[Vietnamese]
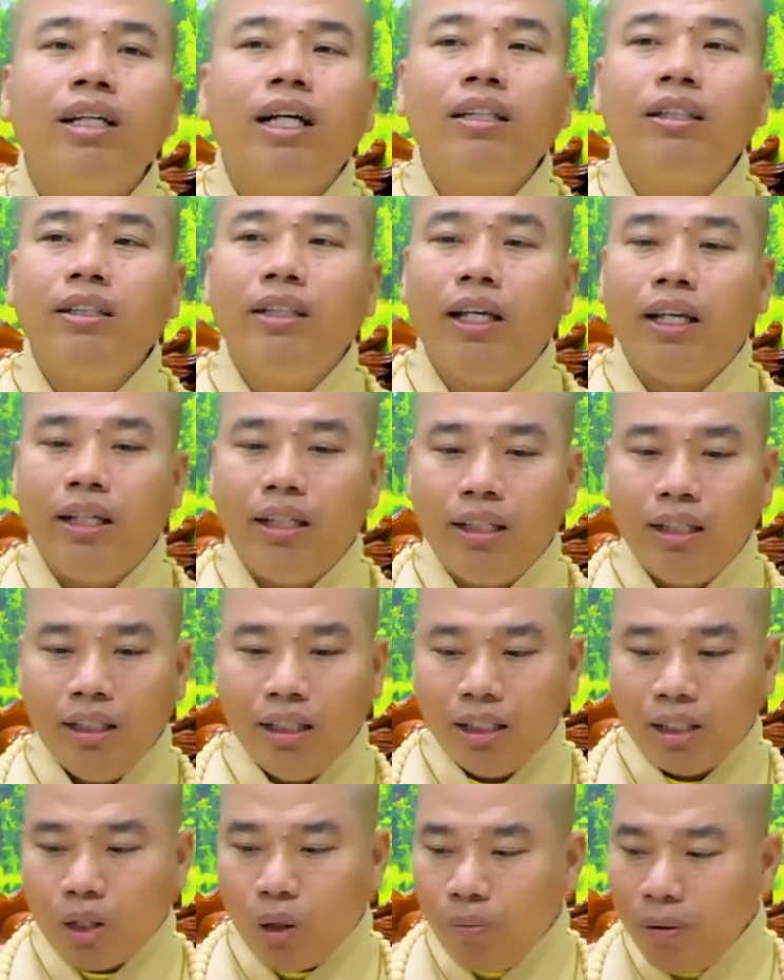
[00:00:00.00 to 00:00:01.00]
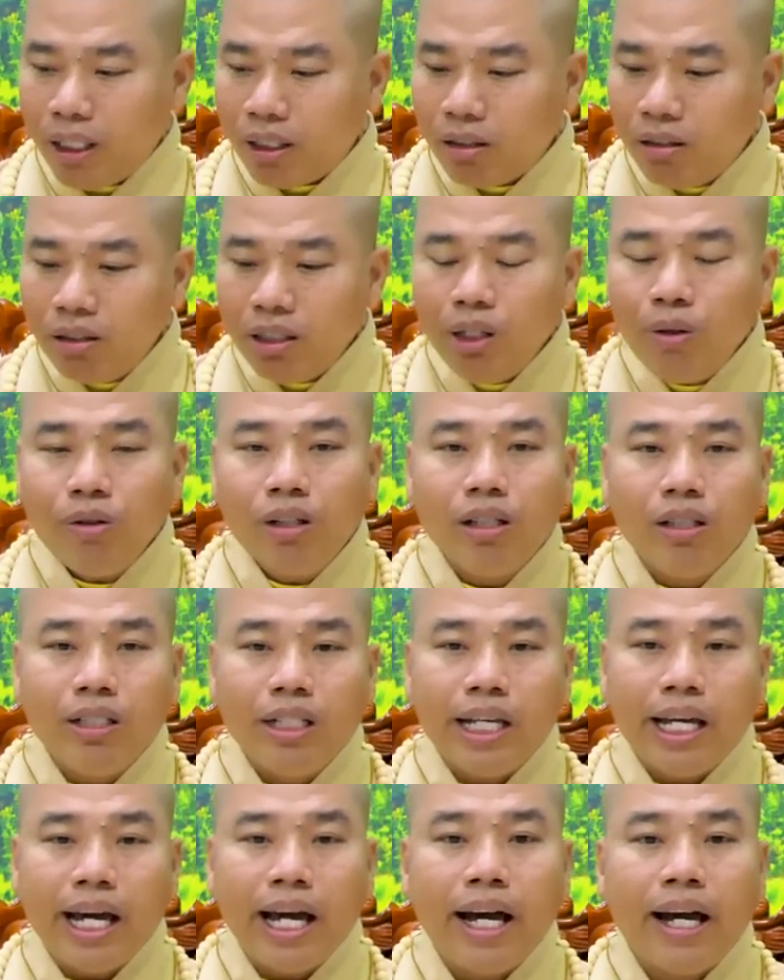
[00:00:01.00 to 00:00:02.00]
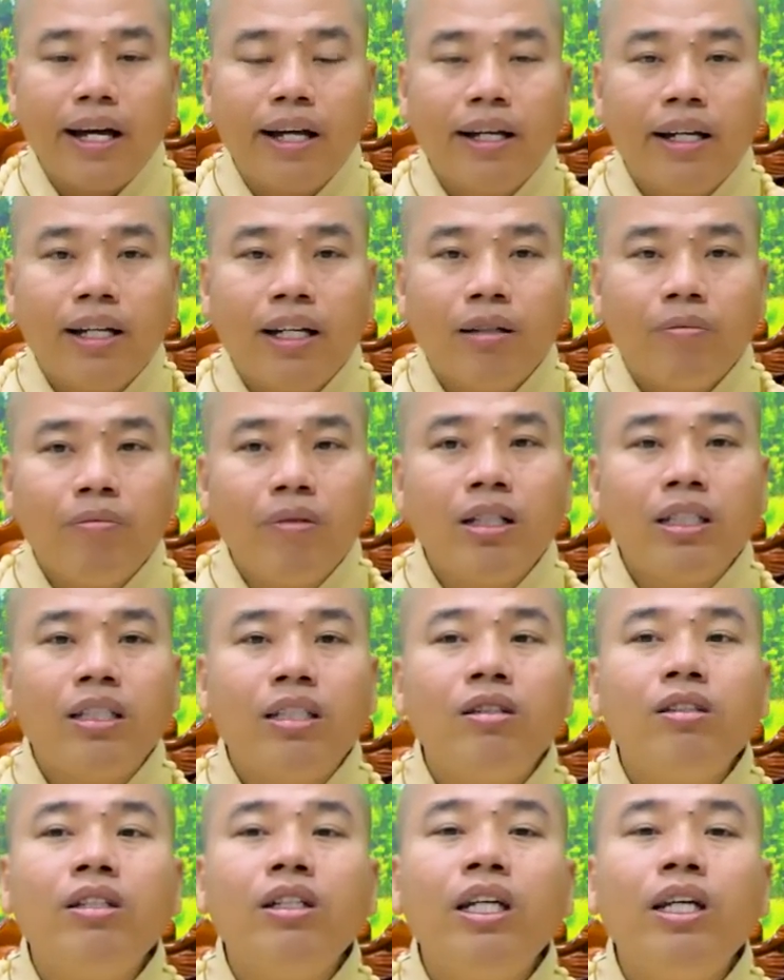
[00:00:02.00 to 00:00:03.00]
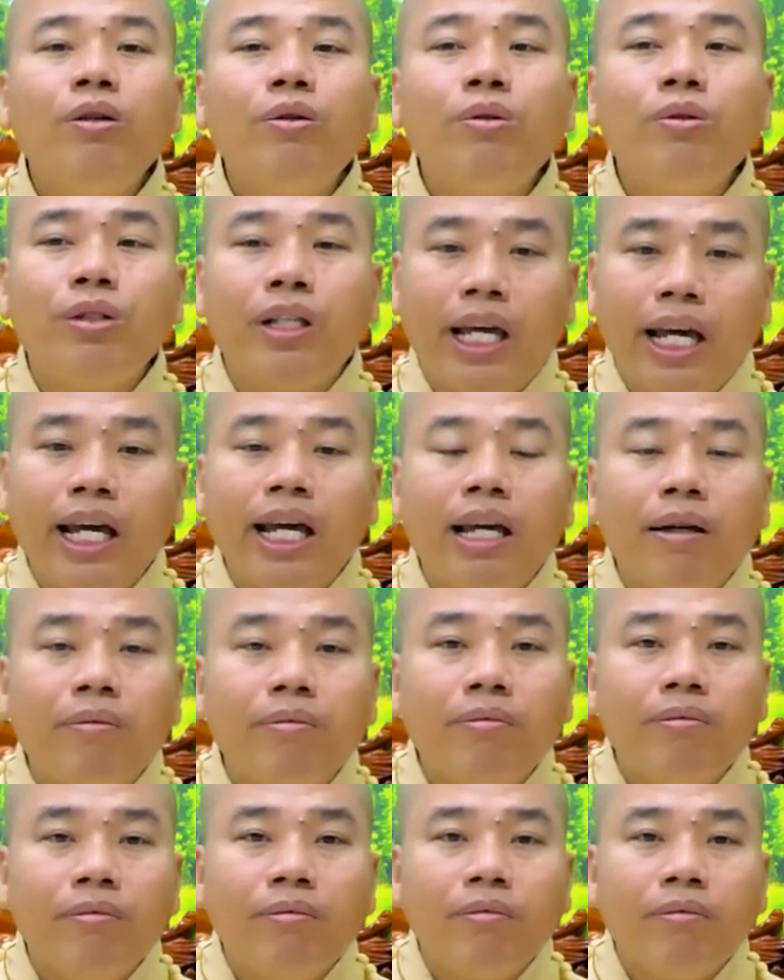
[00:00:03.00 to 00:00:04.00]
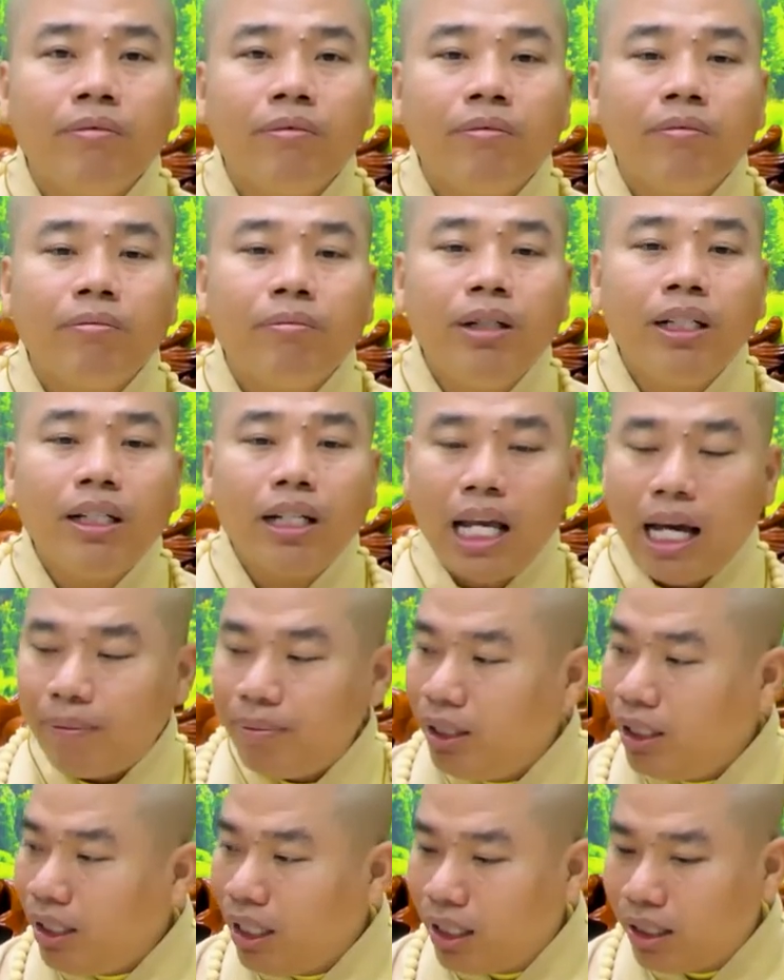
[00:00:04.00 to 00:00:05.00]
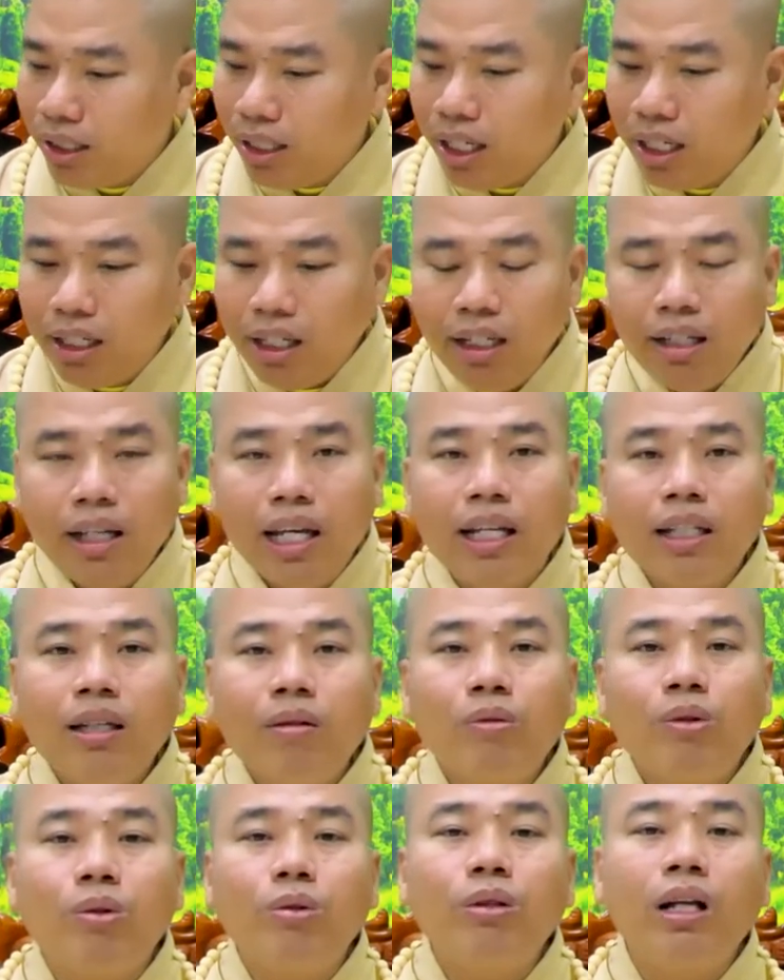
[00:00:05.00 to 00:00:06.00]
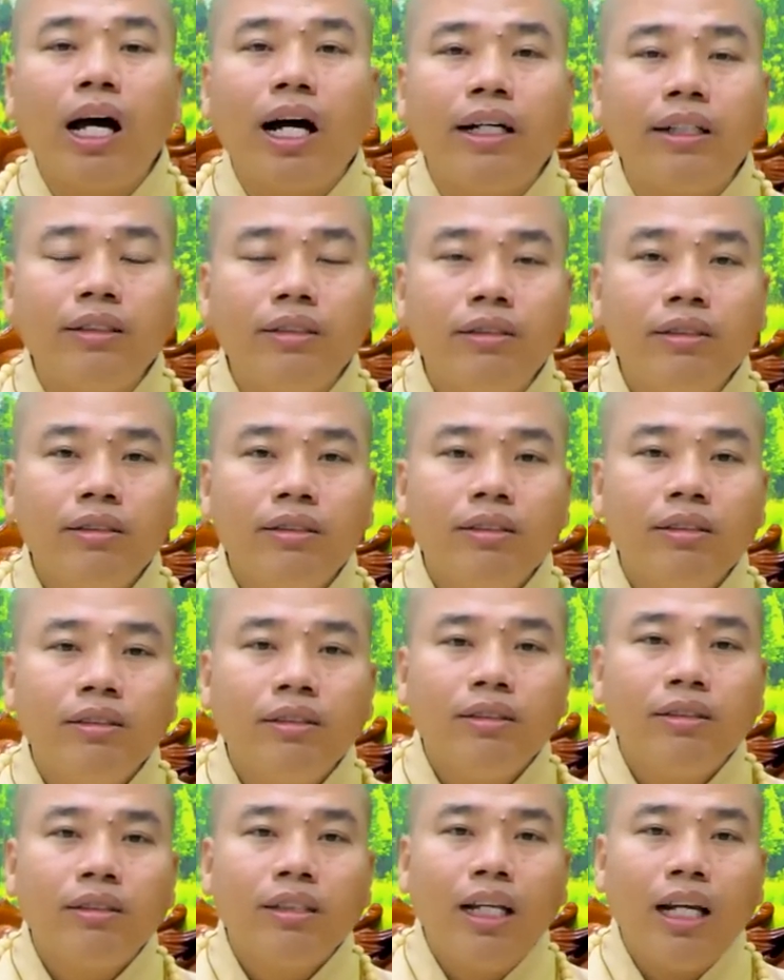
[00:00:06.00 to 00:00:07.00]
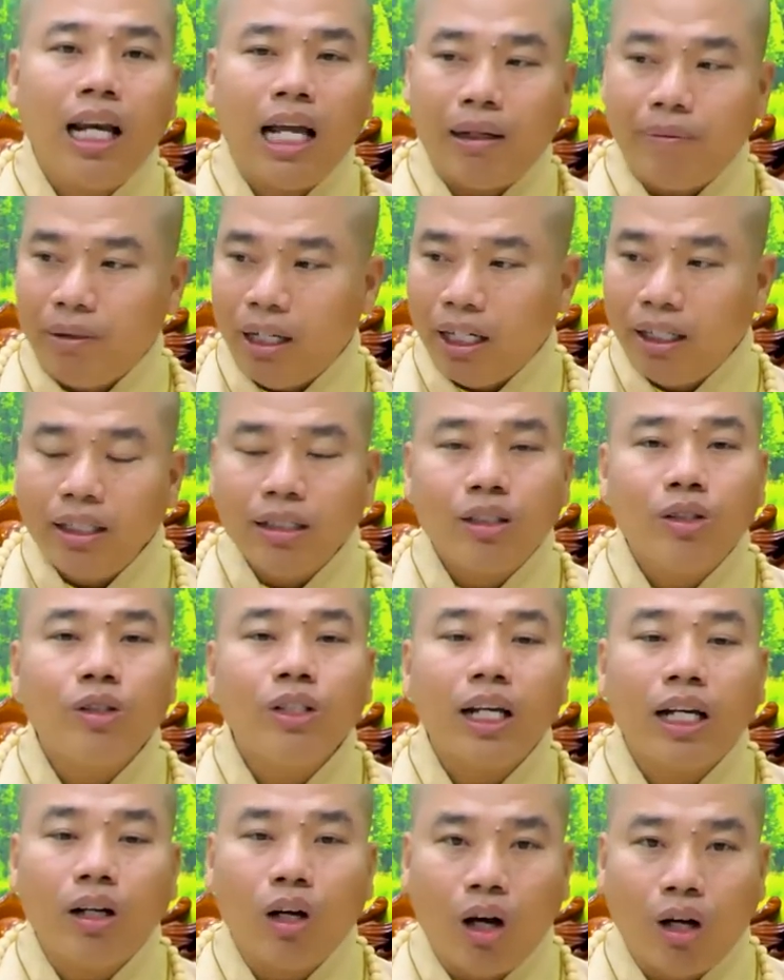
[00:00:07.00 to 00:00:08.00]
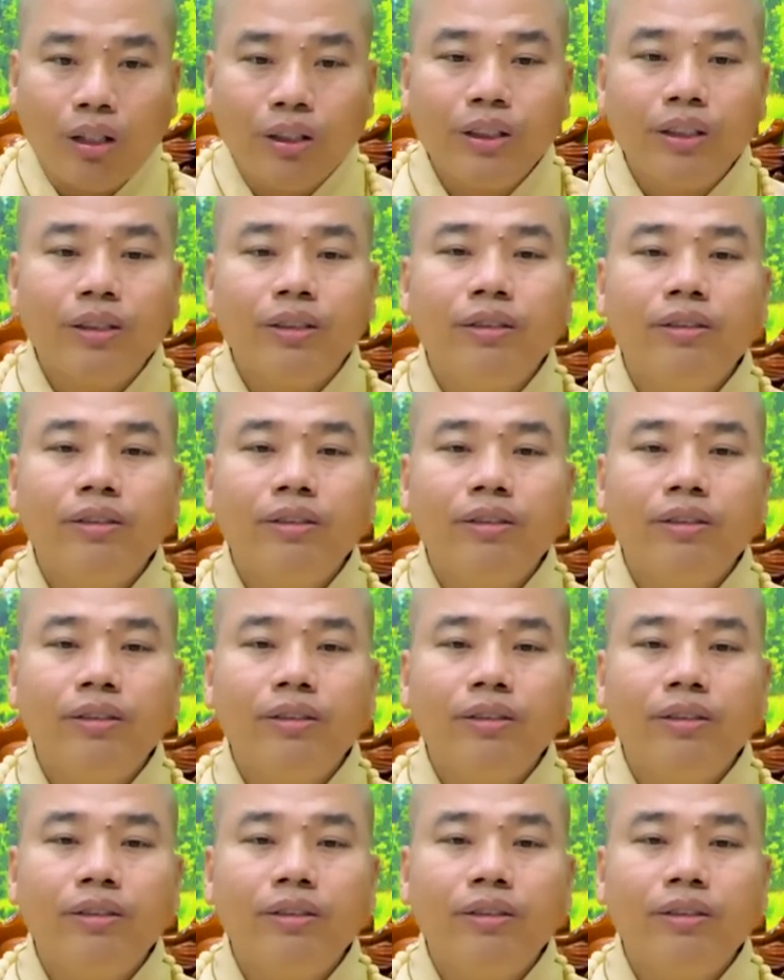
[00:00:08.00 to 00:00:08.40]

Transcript: ít gì cũng biết thương yêu người già biết thương yêu trẻ em biết làm những việc gì ý nghĩa trong cuộc đời để làm lợi ích cho nhân loại